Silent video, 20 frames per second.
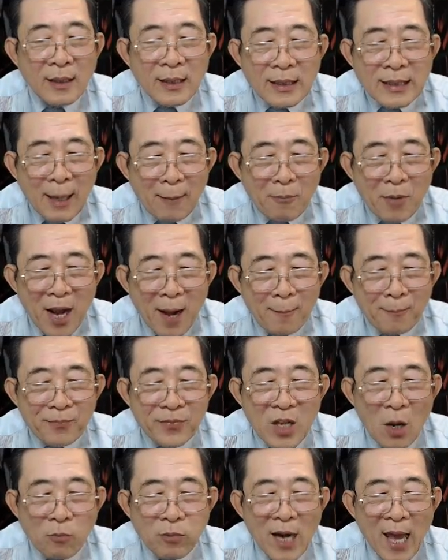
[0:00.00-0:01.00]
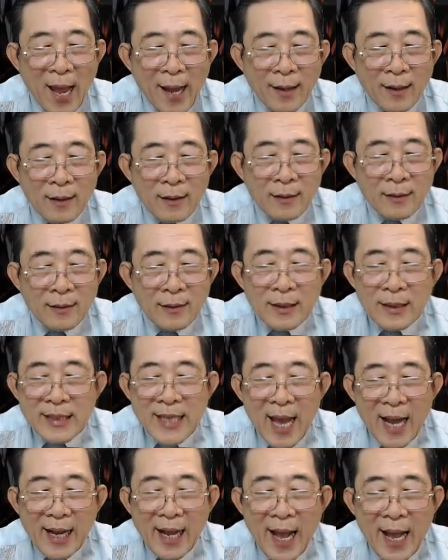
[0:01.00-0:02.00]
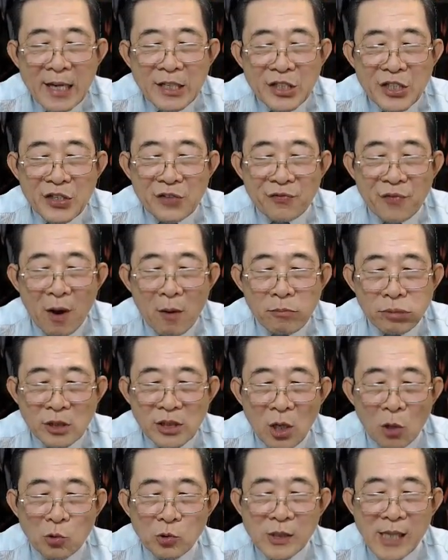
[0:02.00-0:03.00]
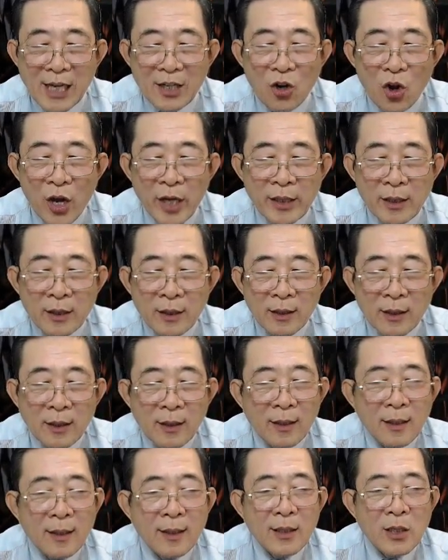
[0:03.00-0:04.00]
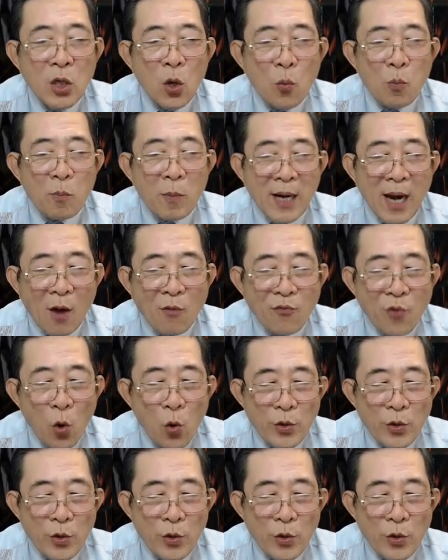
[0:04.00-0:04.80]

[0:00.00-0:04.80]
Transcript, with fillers: Trầm ngâm chốc lát, Gia Cát Trường Phong sâu xa nói, lúc mà lão phu